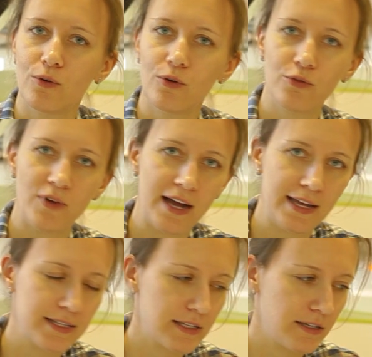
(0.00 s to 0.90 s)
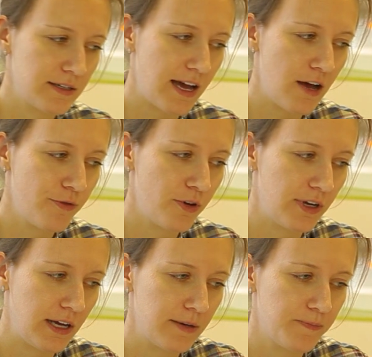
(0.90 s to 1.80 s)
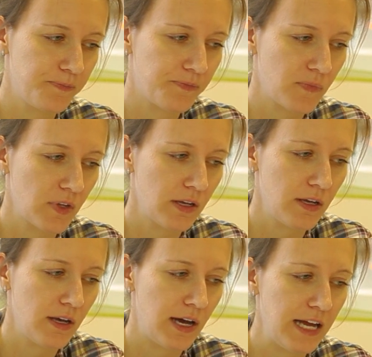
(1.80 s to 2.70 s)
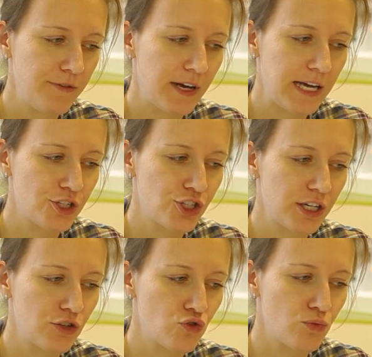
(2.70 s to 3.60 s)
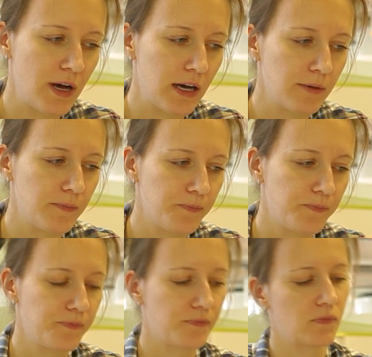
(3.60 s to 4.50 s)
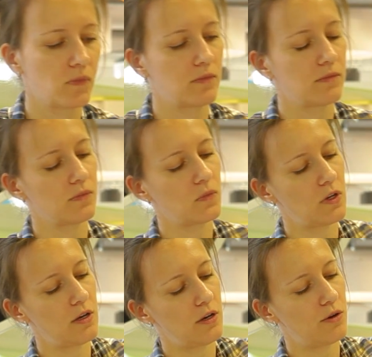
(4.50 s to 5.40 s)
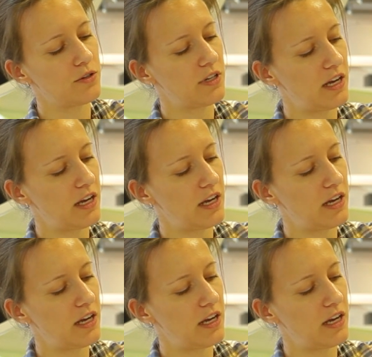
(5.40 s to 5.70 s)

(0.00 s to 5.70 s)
und fangen jetzt davon an, einfach einen Strich zu machen. Und